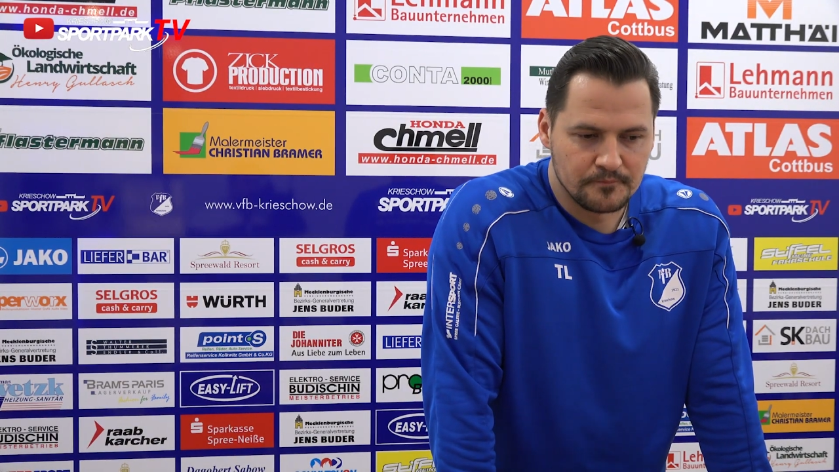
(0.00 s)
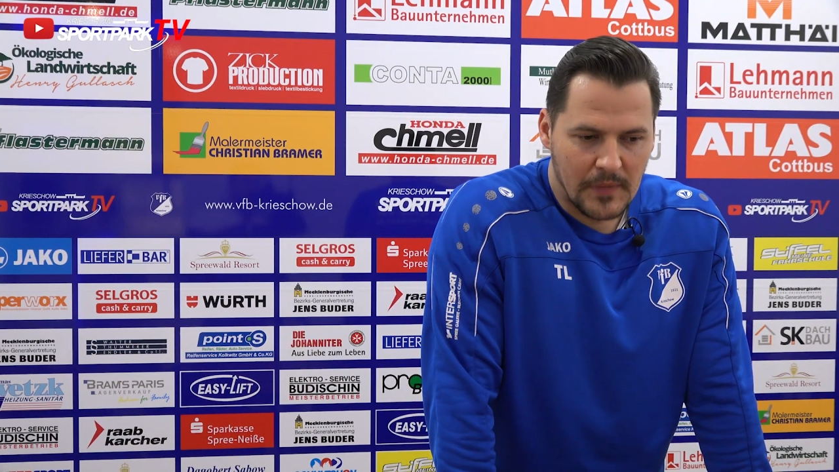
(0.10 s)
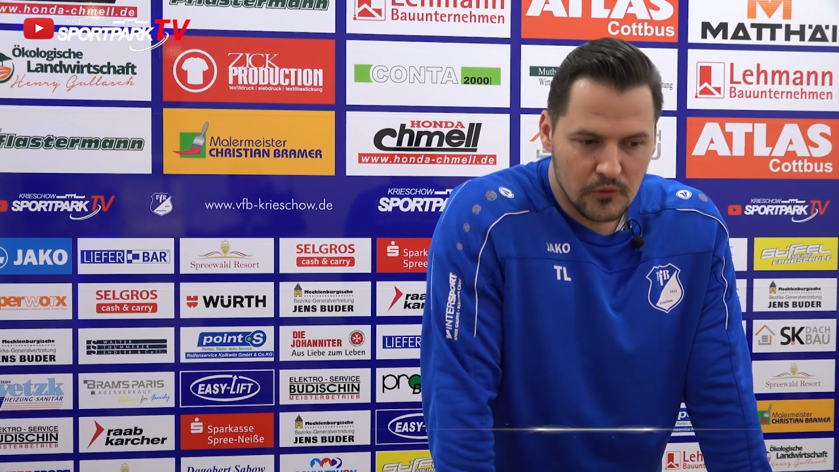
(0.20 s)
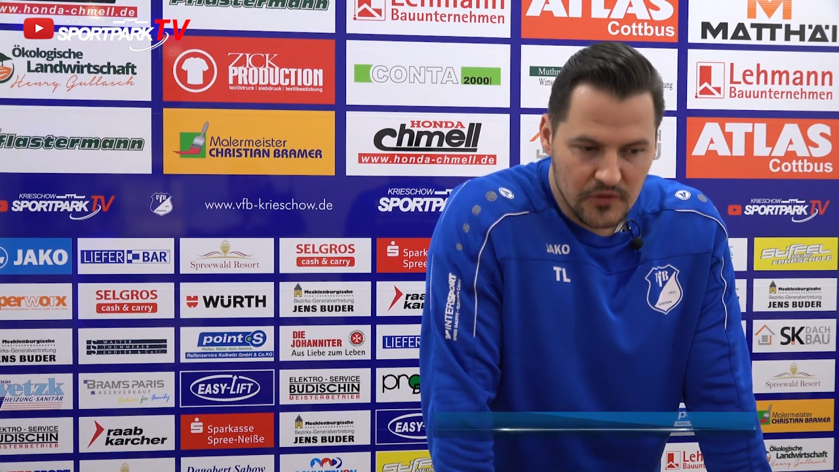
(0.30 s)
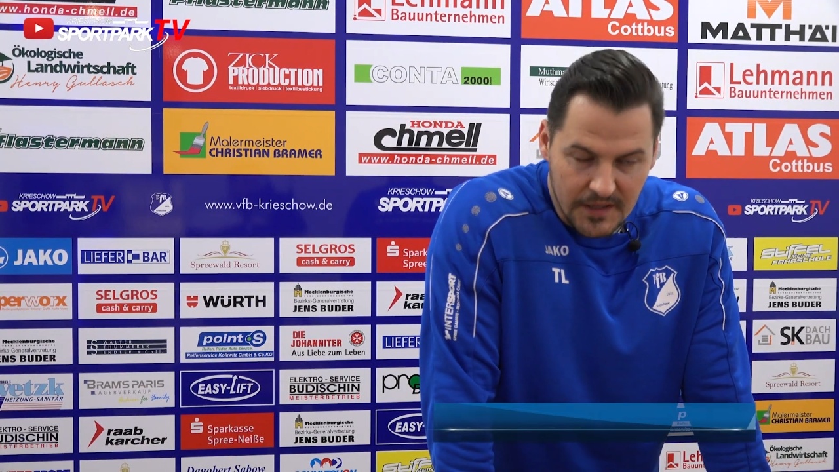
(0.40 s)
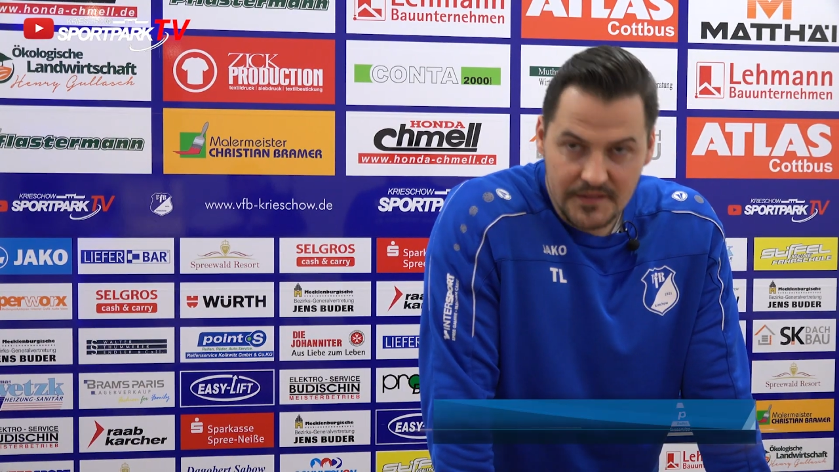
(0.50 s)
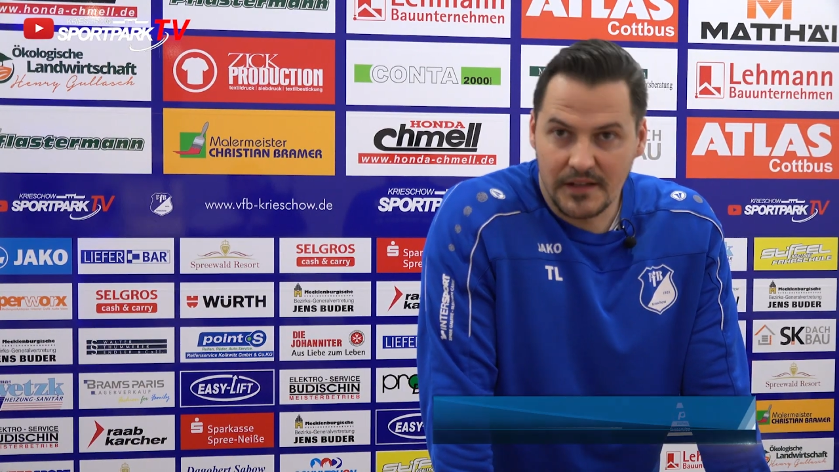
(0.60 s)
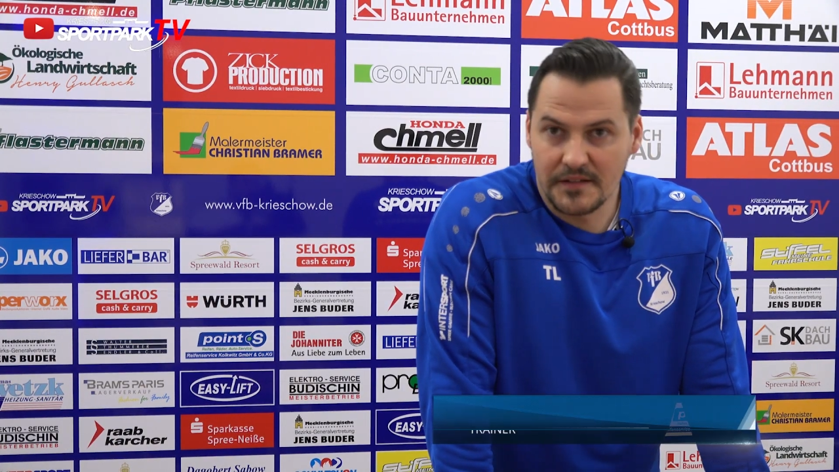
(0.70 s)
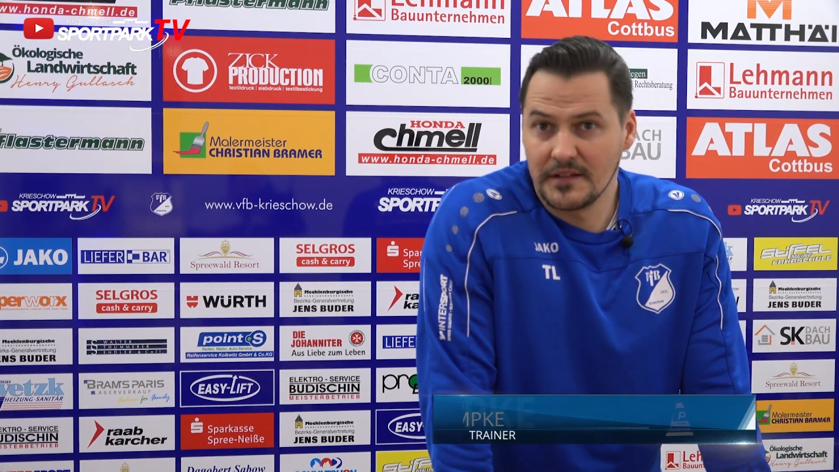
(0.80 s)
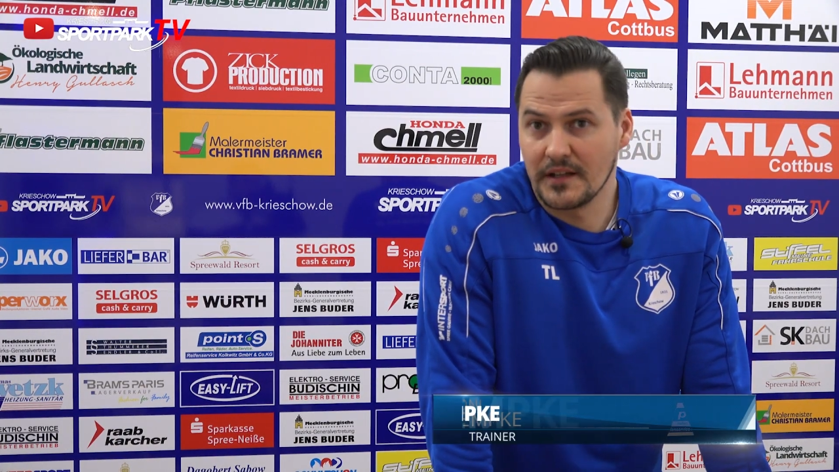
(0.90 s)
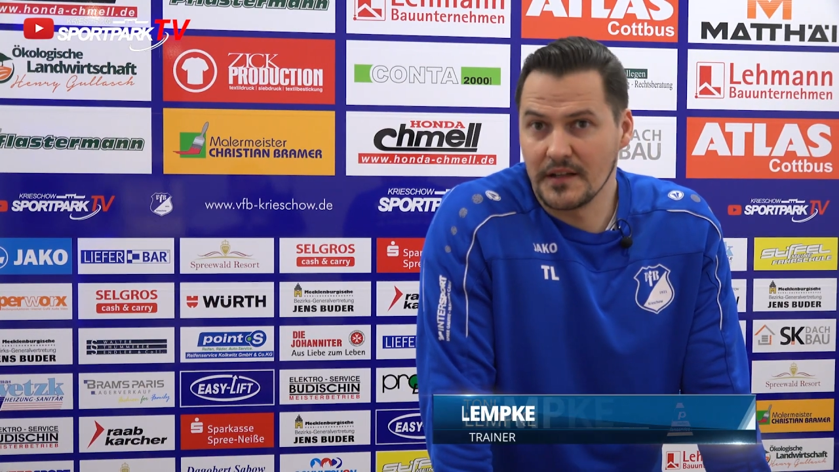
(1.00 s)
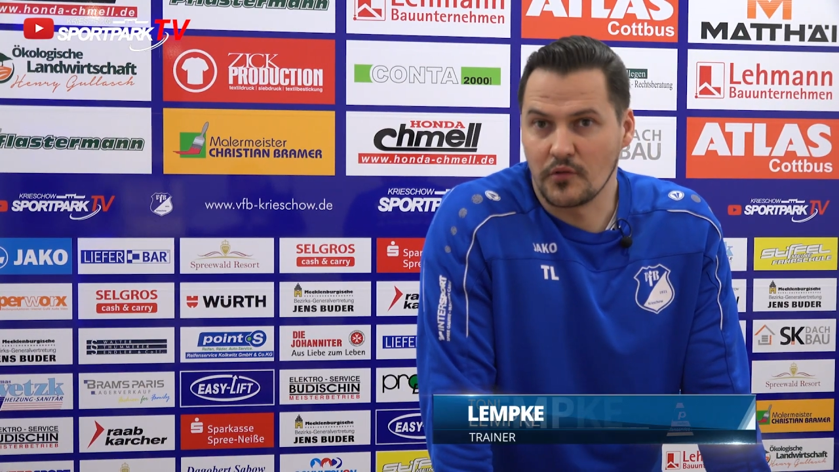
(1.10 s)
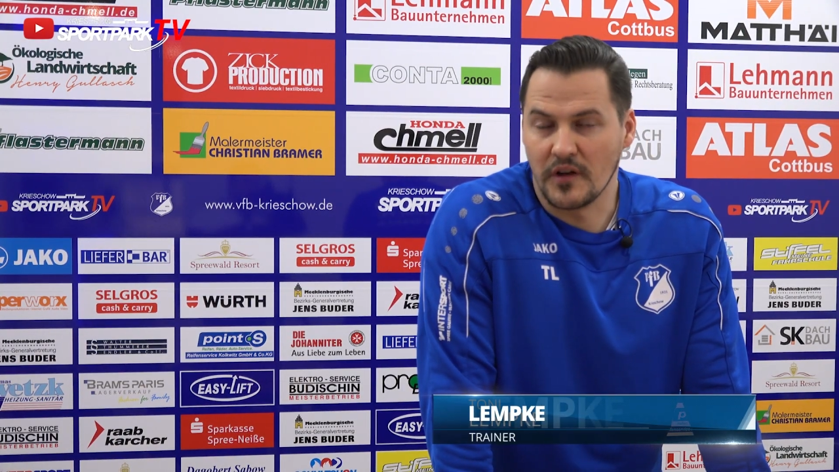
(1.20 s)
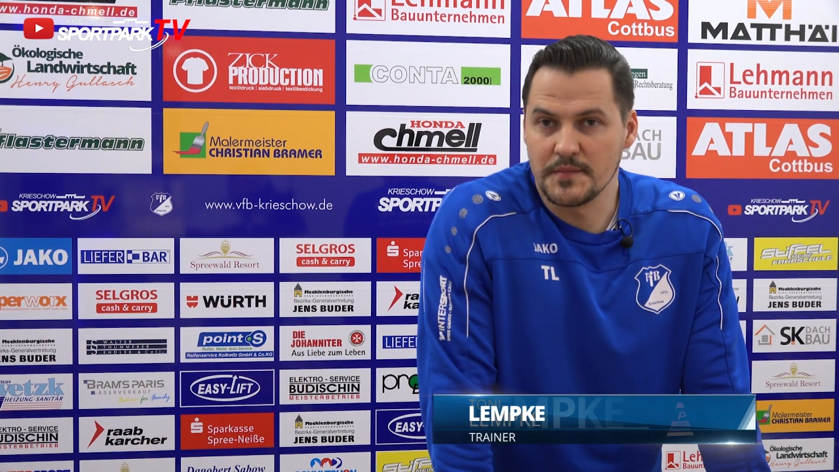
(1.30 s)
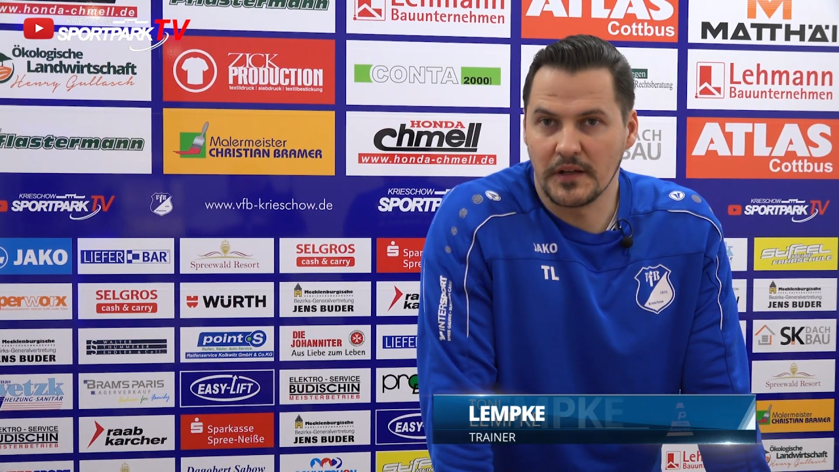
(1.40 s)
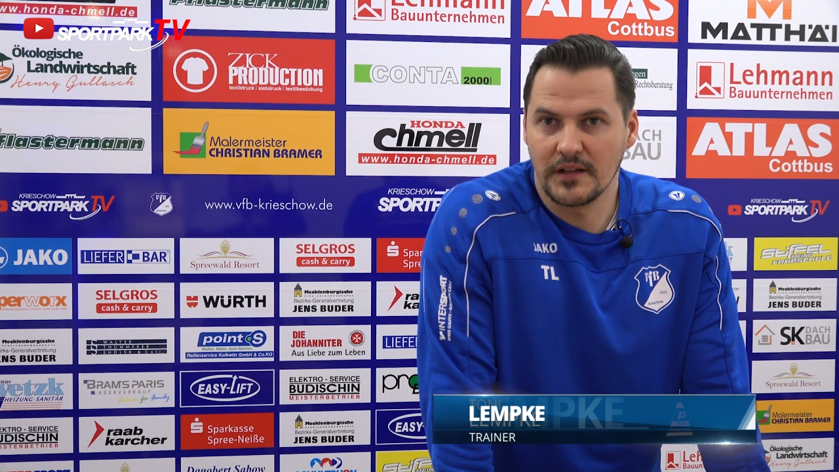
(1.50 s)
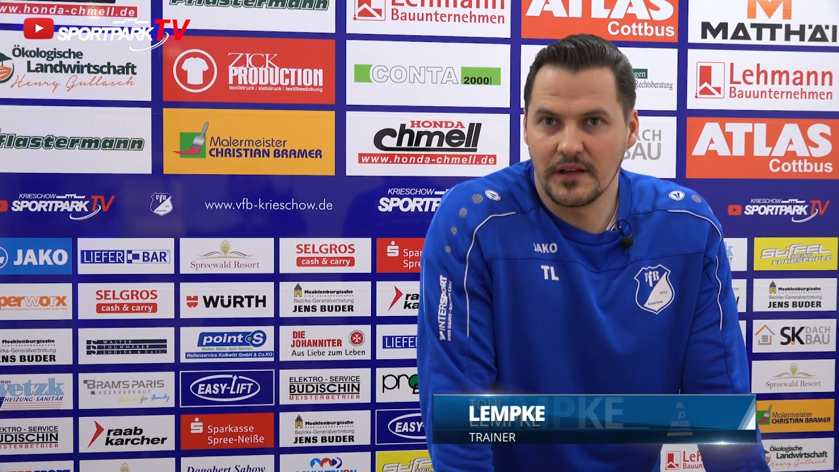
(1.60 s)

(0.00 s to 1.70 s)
Markus Kaiser hatte sich ja das Kreuzband